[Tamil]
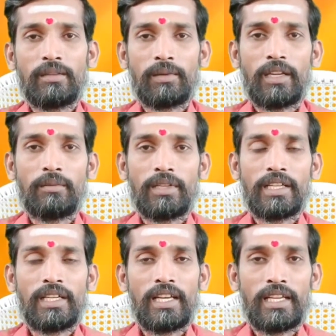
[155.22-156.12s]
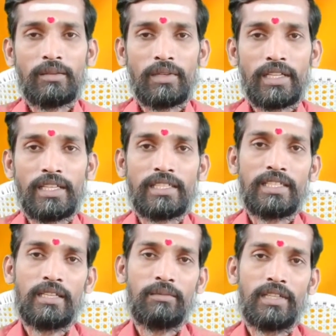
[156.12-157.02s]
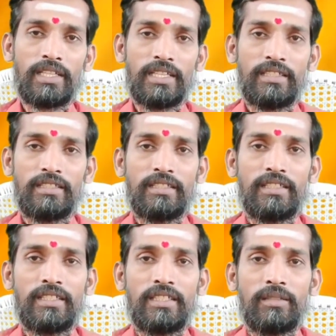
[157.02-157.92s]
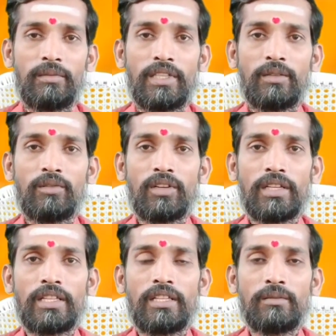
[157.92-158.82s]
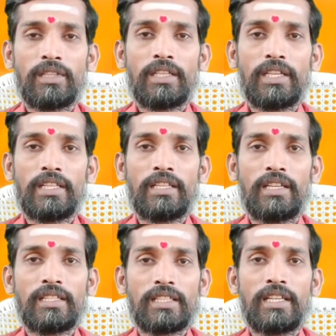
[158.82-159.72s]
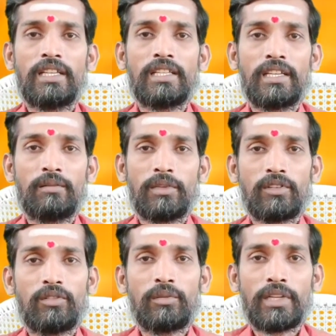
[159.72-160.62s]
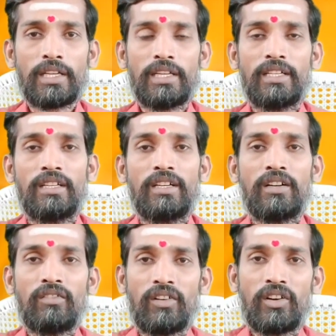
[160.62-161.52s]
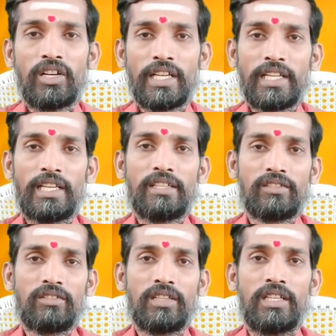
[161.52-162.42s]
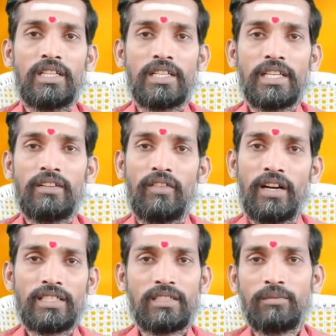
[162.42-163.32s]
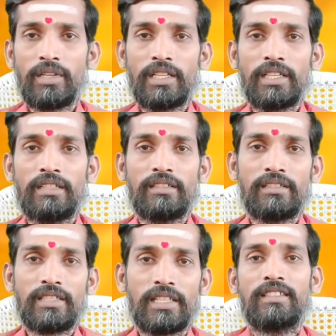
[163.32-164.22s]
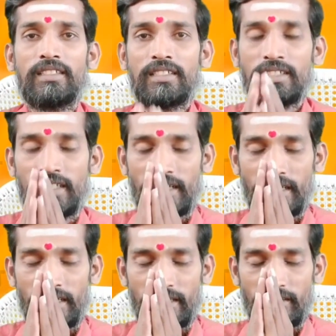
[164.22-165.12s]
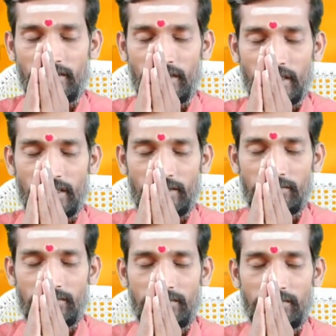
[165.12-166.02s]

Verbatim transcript: சப்ஸ்கிரைப் பண்ணுங்கள் லைக் பண்ணுங்கள் ஷேர் பண்ணுங்கள் மீண்டும் உங்களுக்கு எதுவும் சந்தேகம் இருந்ததுன்னா ஸ்க்ரீனில் தர நம்பர் கூப்பிடுங்க ஃபோன் எடுக்கலைன்னு சொன்னால் நீங்கள் வாட்ஸ்அப் பண்ணுங்கள் சரி நன்றி வணக்கம்